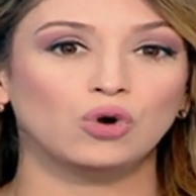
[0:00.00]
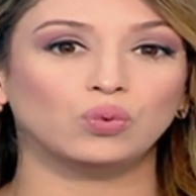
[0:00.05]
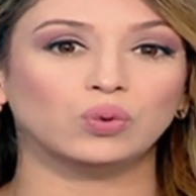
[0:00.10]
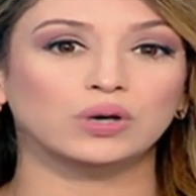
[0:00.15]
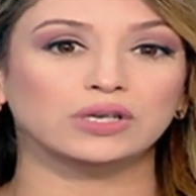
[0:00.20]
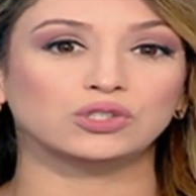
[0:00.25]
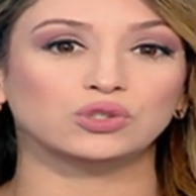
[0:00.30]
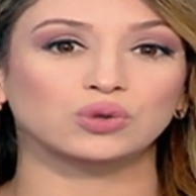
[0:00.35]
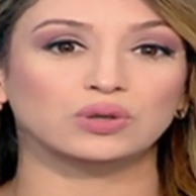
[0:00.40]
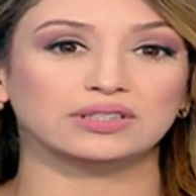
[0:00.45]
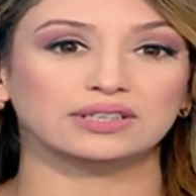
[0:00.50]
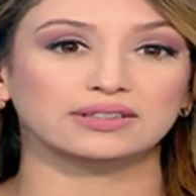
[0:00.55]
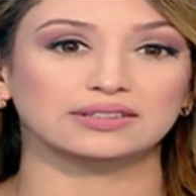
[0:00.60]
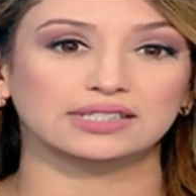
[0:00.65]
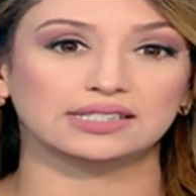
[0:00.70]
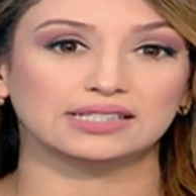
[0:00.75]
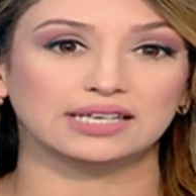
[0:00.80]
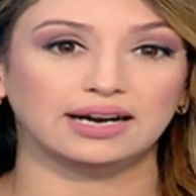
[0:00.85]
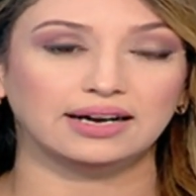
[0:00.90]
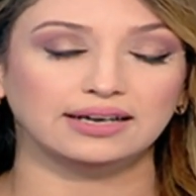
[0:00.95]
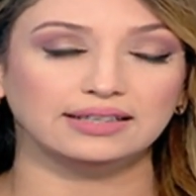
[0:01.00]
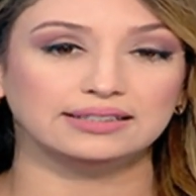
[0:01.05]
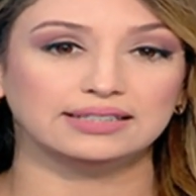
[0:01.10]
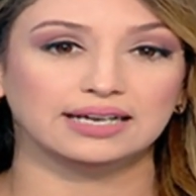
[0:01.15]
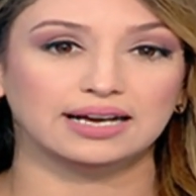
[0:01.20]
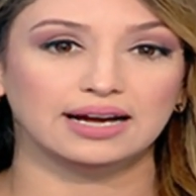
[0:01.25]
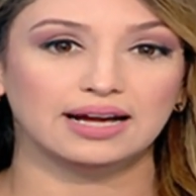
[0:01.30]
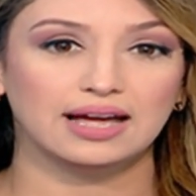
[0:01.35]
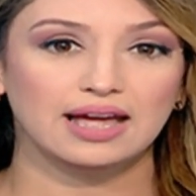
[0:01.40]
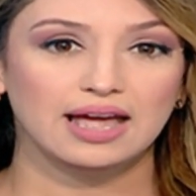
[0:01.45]
والسلطة
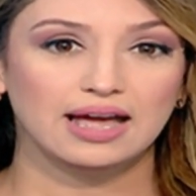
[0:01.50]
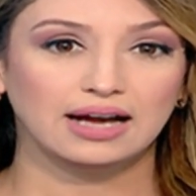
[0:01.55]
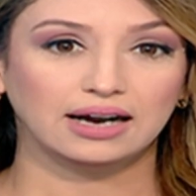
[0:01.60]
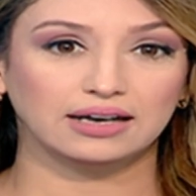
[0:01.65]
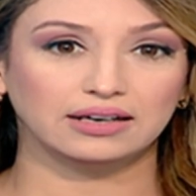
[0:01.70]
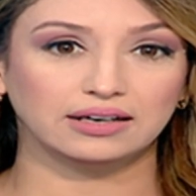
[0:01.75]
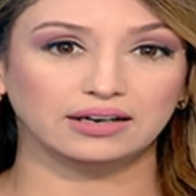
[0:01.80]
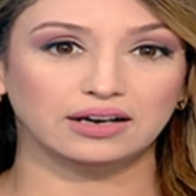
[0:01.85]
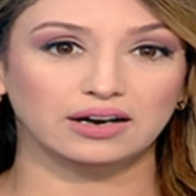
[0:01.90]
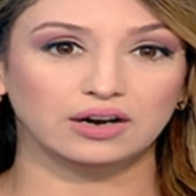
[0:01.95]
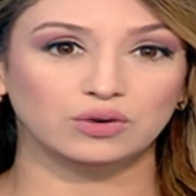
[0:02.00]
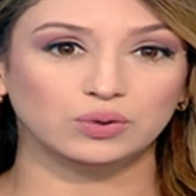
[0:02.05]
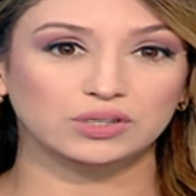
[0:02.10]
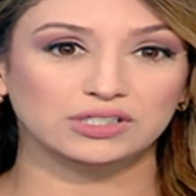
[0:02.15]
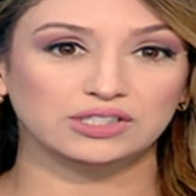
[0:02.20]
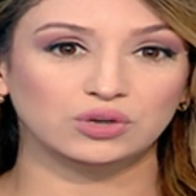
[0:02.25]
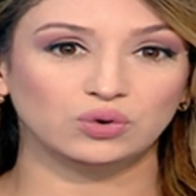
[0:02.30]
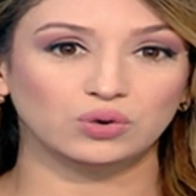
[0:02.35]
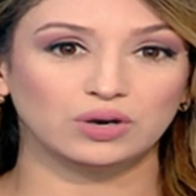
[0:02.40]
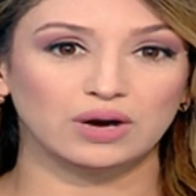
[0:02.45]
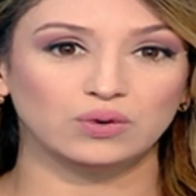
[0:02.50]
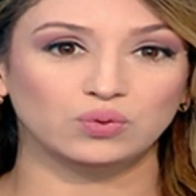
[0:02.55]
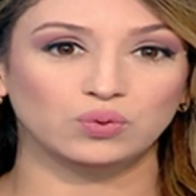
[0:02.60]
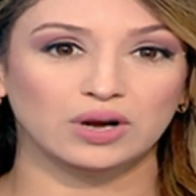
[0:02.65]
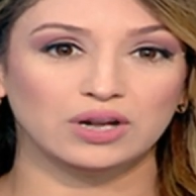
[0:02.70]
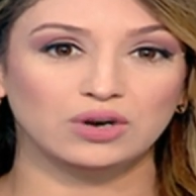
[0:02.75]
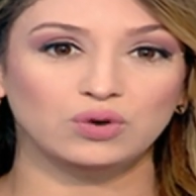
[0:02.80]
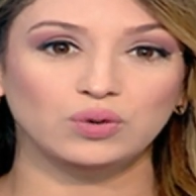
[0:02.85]
الصحية قرر الوزير الأول